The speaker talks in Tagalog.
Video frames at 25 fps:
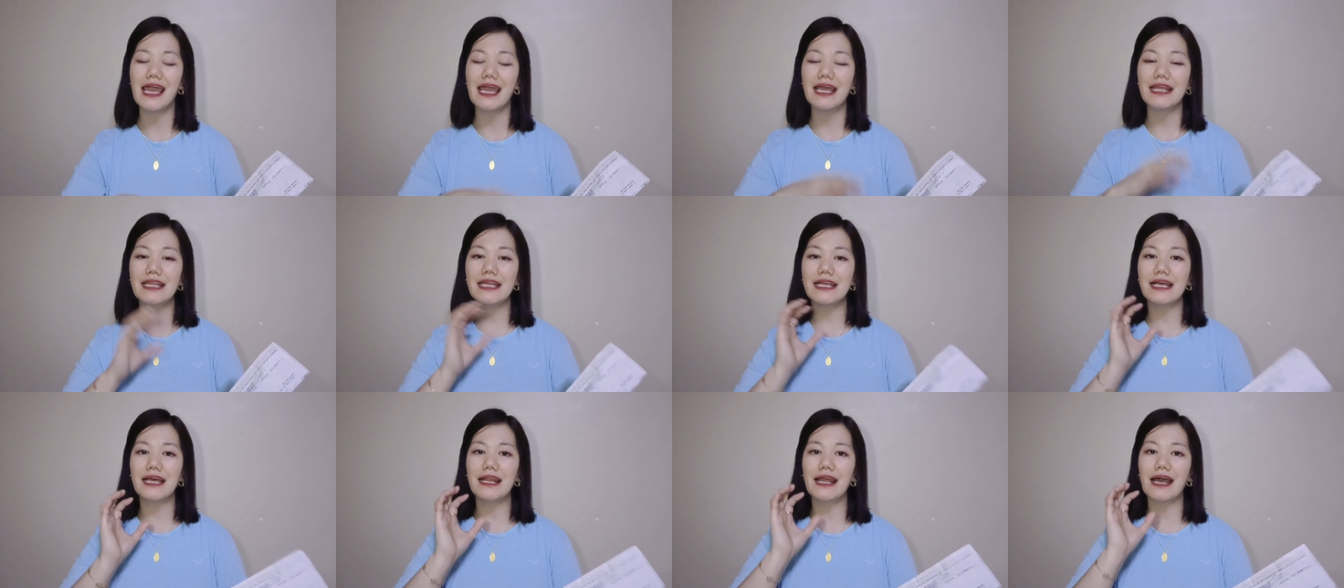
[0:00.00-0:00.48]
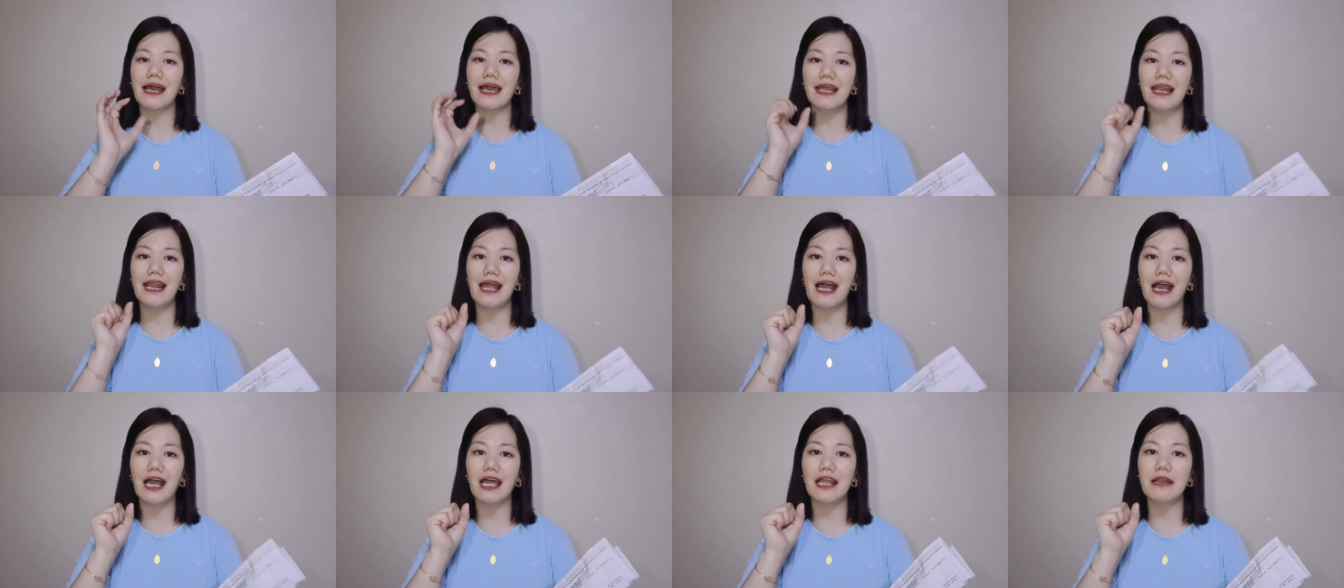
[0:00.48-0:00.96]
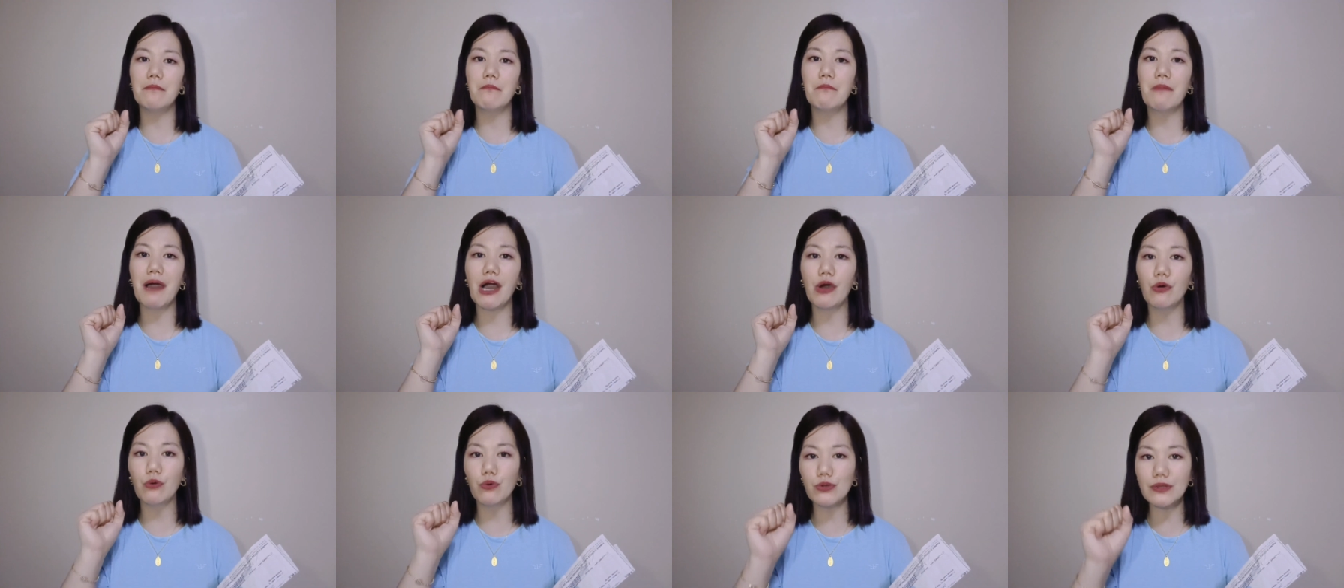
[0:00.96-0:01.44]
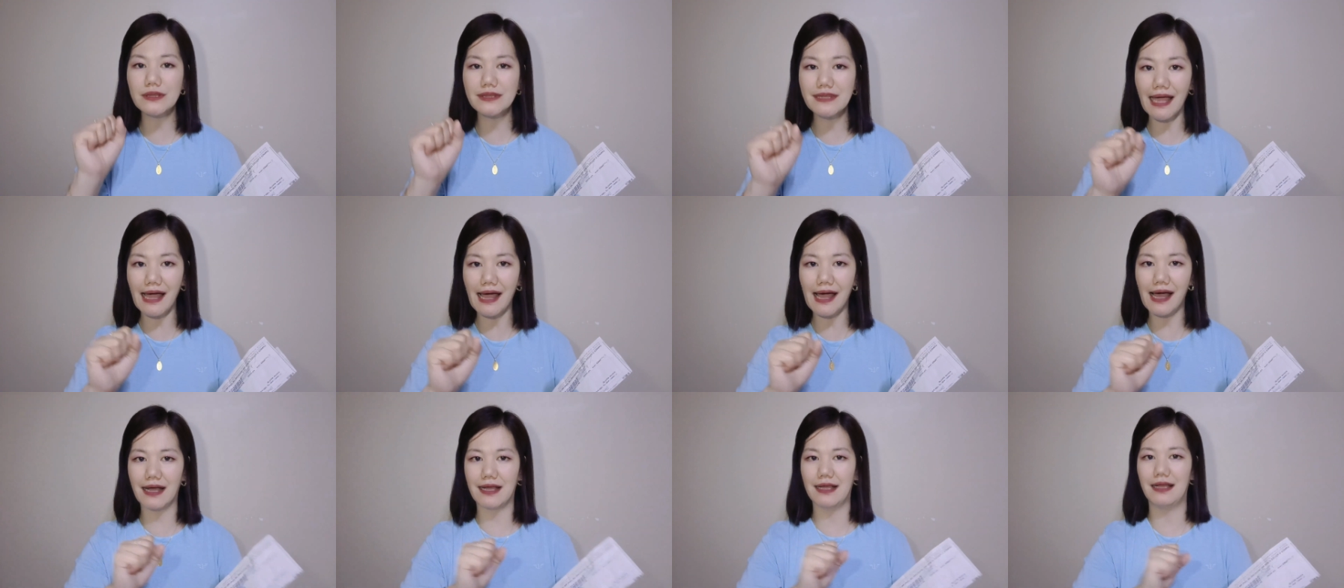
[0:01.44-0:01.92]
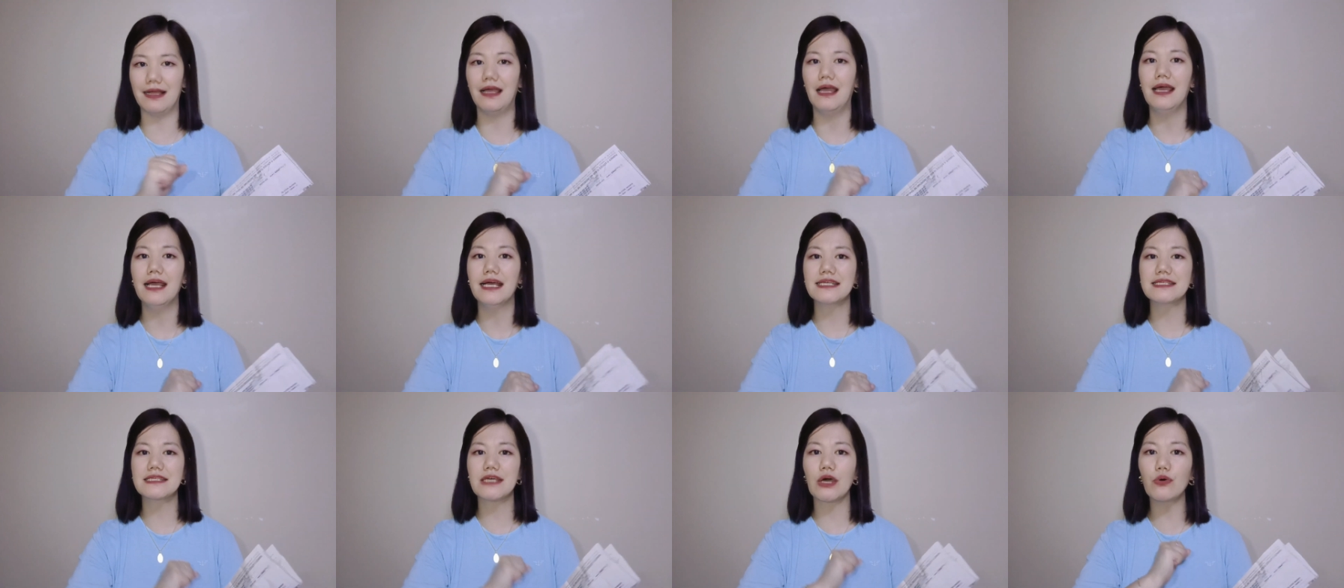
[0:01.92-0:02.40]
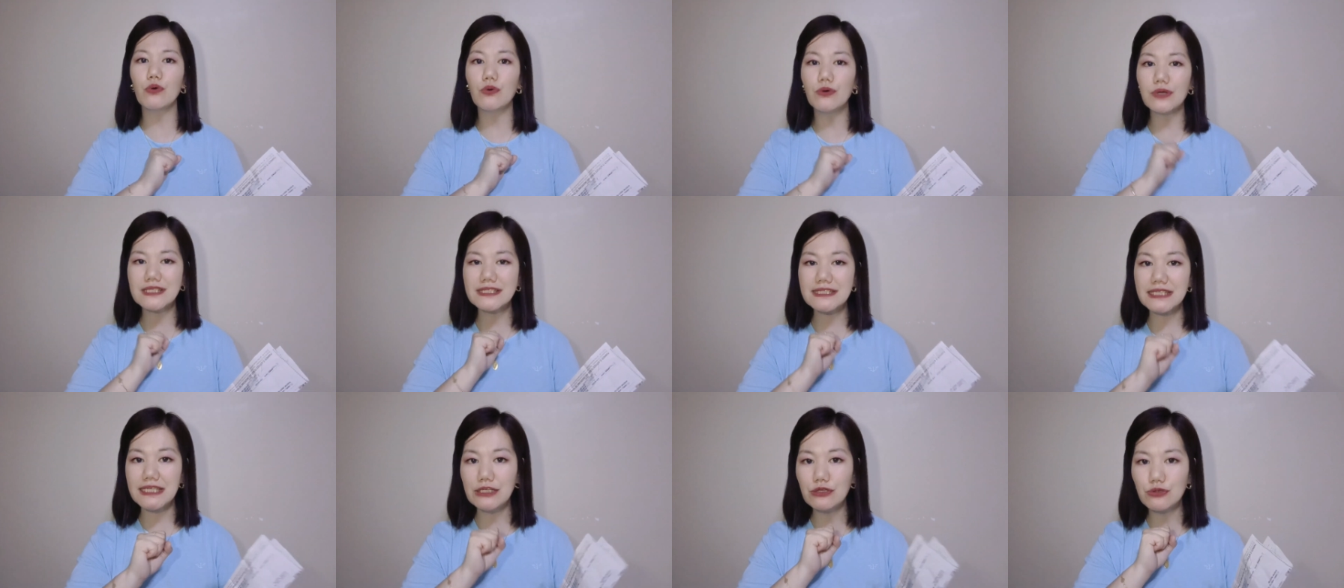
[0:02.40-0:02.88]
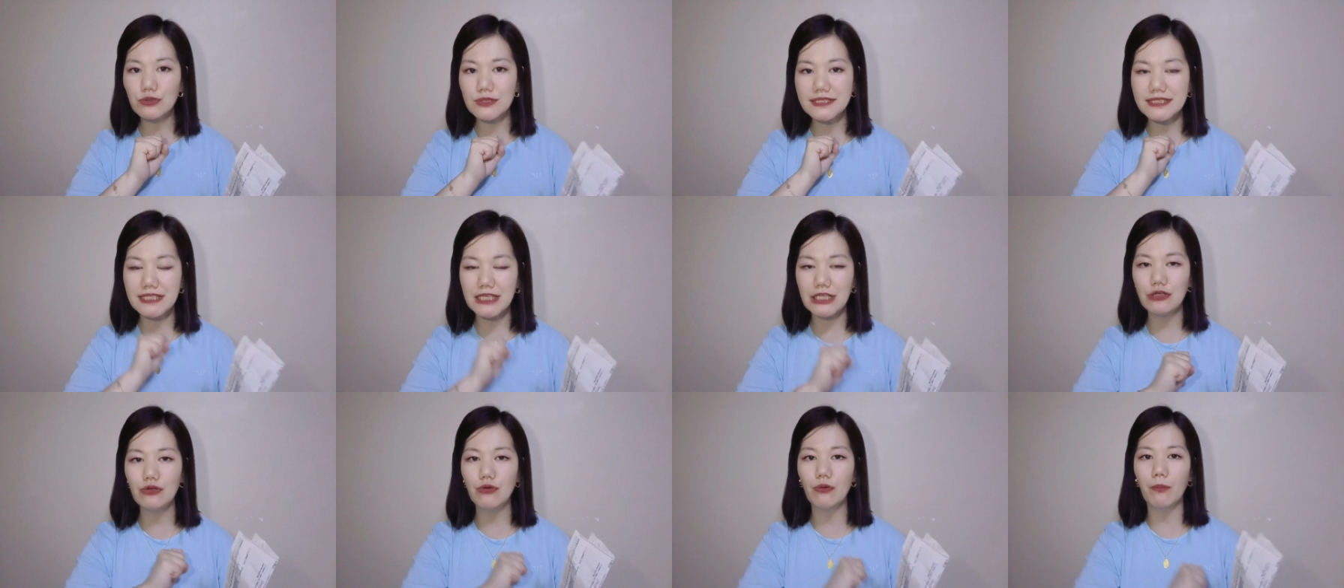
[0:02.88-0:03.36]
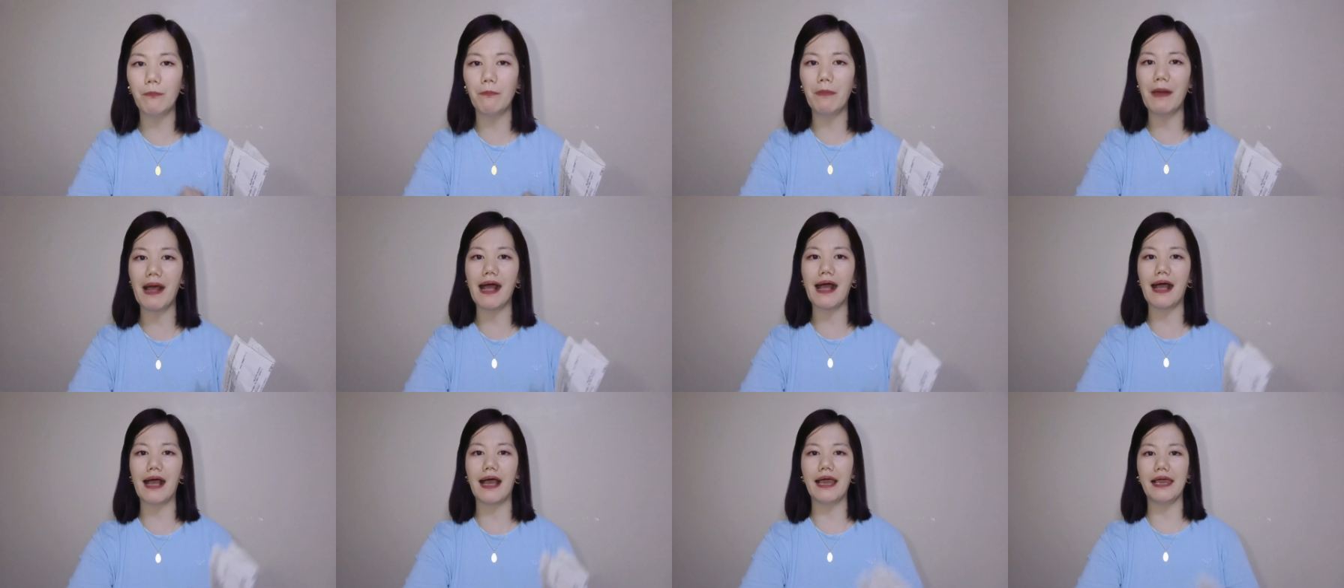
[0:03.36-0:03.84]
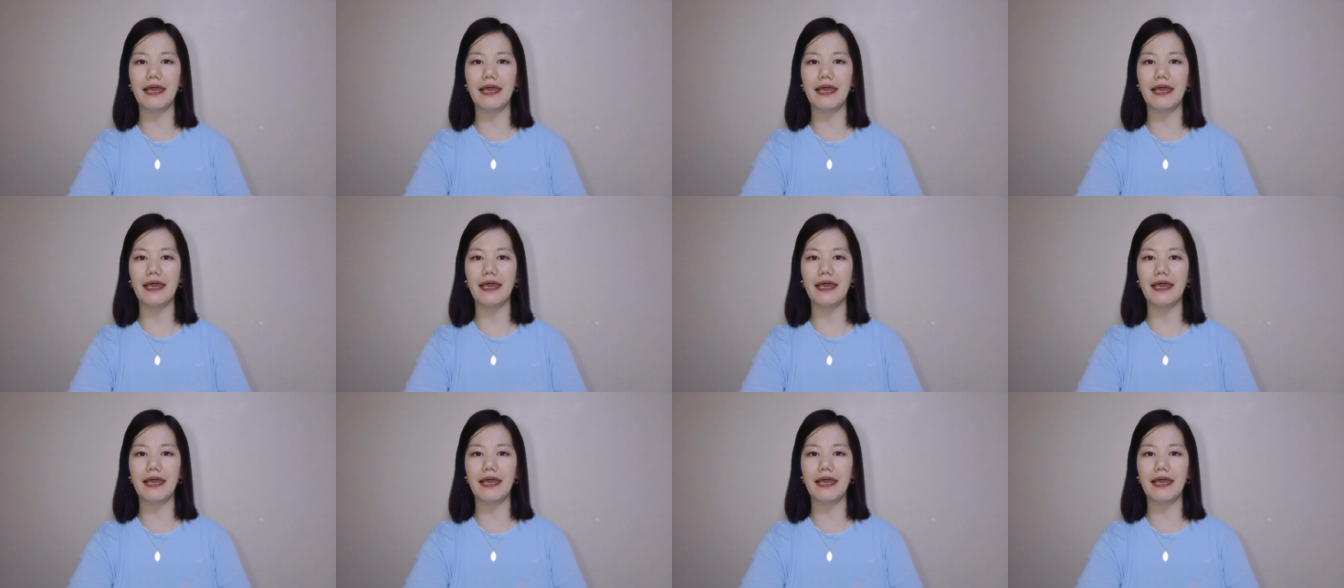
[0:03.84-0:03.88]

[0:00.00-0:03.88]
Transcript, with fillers: Hindi ka na kailangan mangutang sa kung sino-sino pa.